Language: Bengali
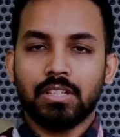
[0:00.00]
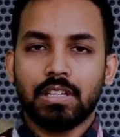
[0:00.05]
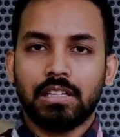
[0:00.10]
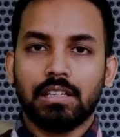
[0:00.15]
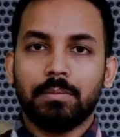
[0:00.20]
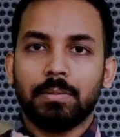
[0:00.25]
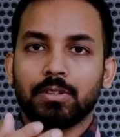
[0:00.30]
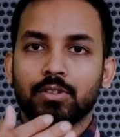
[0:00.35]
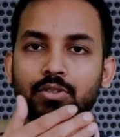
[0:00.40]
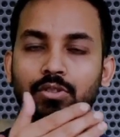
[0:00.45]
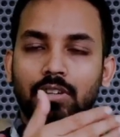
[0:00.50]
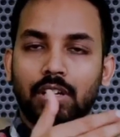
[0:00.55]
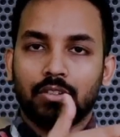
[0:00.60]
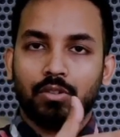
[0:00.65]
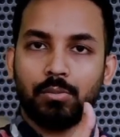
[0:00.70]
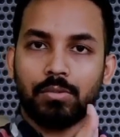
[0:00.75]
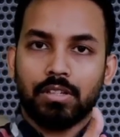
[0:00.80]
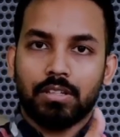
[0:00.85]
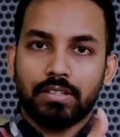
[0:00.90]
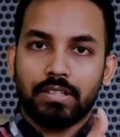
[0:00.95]
আল্লাহাক যখন
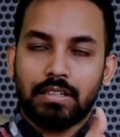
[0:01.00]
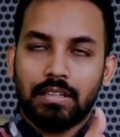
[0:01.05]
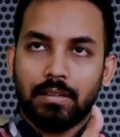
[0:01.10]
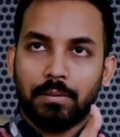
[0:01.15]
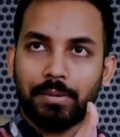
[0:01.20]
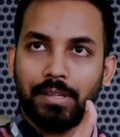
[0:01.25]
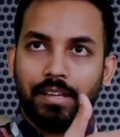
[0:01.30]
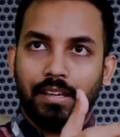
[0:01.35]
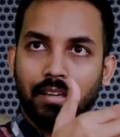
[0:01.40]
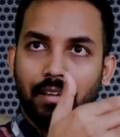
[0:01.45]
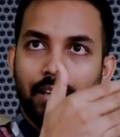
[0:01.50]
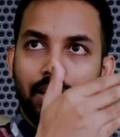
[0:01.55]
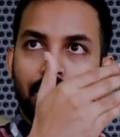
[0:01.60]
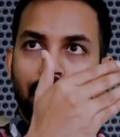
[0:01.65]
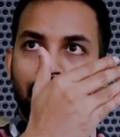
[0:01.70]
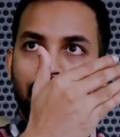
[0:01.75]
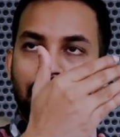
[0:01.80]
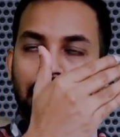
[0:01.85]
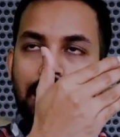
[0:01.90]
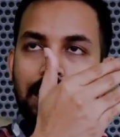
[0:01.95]
আদম আলাহিসাল্লামকে
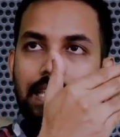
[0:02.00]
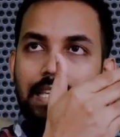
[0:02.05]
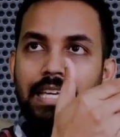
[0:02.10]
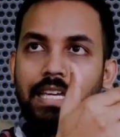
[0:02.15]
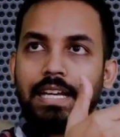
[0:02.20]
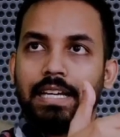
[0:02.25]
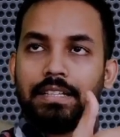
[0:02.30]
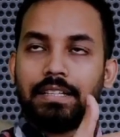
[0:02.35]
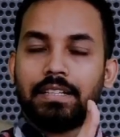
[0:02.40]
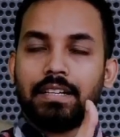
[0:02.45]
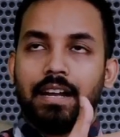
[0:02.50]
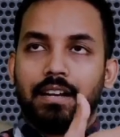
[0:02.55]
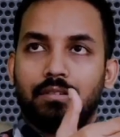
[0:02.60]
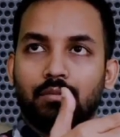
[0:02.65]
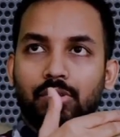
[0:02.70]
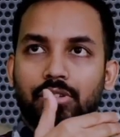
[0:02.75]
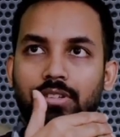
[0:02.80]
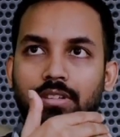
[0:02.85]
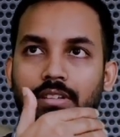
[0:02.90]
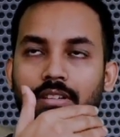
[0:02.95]
গিয়ে খাইতে না
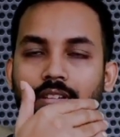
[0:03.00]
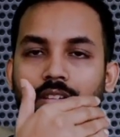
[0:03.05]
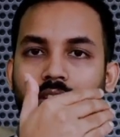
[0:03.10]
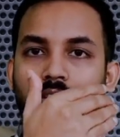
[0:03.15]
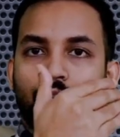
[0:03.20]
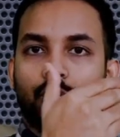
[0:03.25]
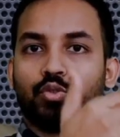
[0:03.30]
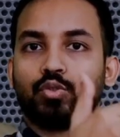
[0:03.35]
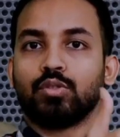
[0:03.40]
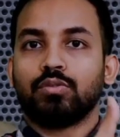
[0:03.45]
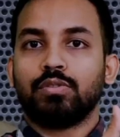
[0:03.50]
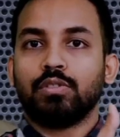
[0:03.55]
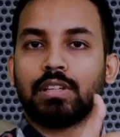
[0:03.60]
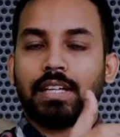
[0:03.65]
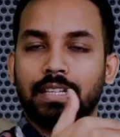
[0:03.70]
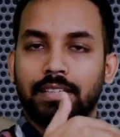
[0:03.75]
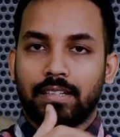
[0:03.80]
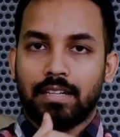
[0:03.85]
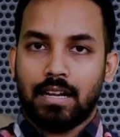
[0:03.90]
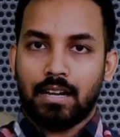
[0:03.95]
করছেন গন্ধম ফুল
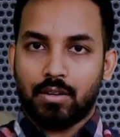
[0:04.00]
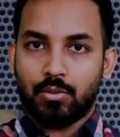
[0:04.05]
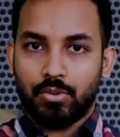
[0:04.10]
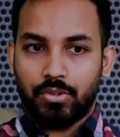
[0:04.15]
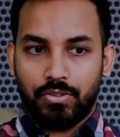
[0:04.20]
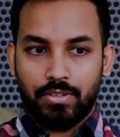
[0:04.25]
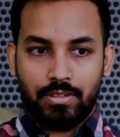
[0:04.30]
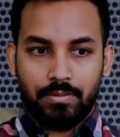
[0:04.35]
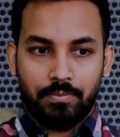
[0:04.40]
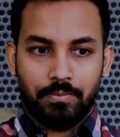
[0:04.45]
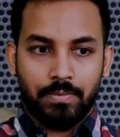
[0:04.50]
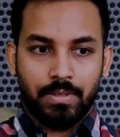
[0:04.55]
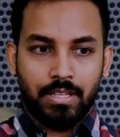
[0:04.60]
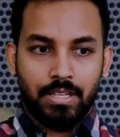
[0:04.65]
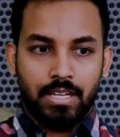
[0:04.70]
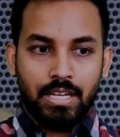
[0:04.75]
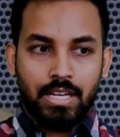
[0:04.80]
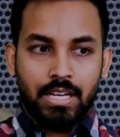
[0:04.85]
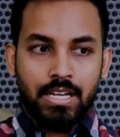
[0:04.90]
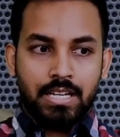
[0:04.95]
খাইতে না করছেন
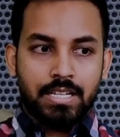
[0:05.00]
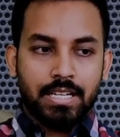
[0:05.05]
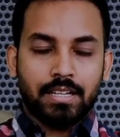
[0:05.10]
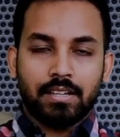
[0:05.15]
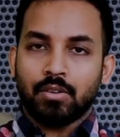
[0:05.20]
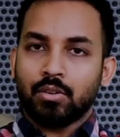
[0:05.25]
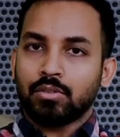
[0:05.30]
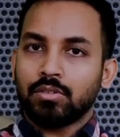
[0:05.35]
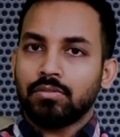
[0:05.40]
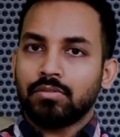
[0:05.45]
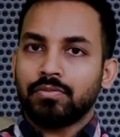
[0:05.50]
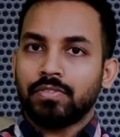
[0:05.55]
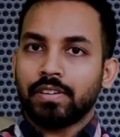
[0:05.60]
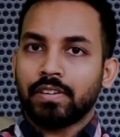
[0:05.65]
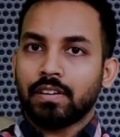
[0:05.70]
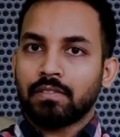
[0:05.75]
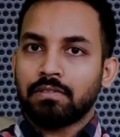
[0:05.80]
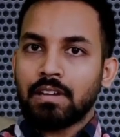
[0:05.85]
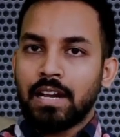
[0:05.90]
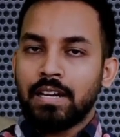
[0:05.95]
সেখানে গন্ধম ফুল
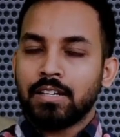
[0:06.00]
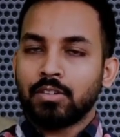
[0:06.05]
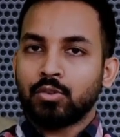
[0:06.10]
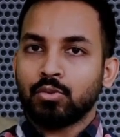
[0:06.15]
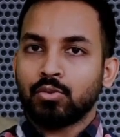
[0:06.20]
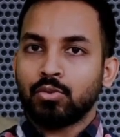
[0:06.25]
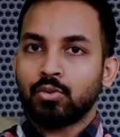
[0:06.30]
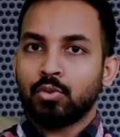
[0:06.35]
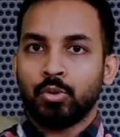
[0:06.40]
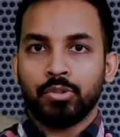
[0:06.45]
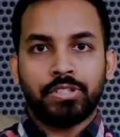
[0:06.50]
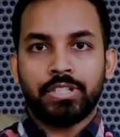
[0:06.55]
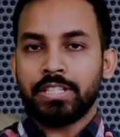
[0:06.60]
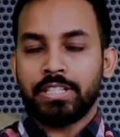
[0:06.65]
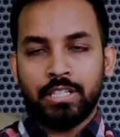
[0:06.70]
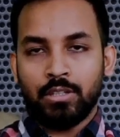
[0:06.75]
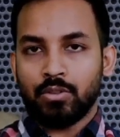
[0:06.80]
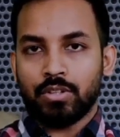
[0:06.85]
খাইলে তো কোনো ক্ষতি ছিল